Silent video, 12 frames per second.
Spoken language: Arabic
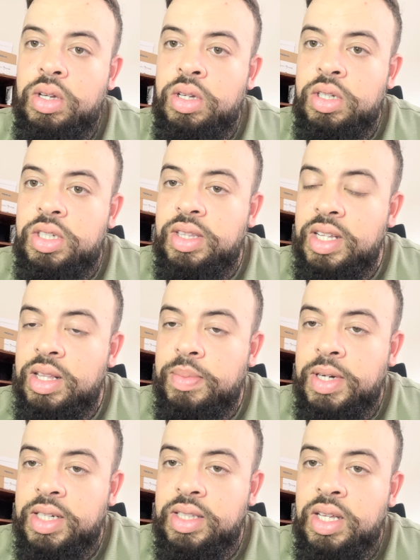آه، شديت
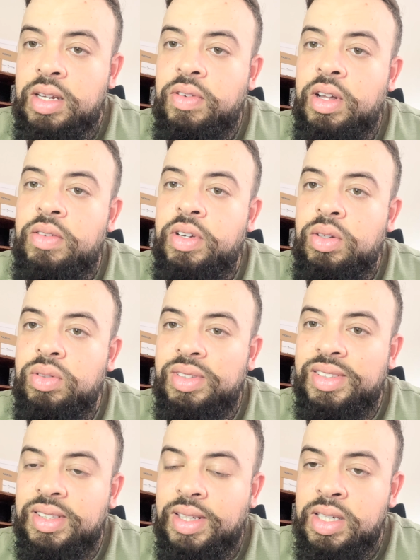الباك ديالي في
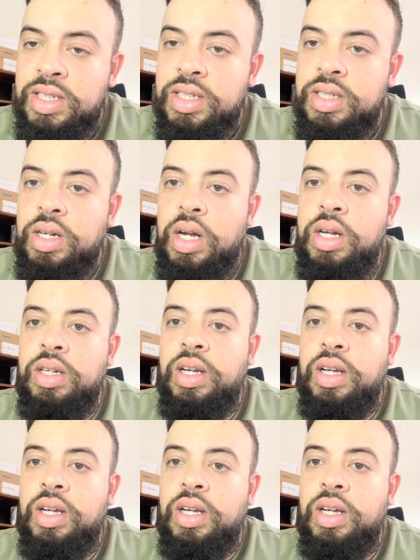2016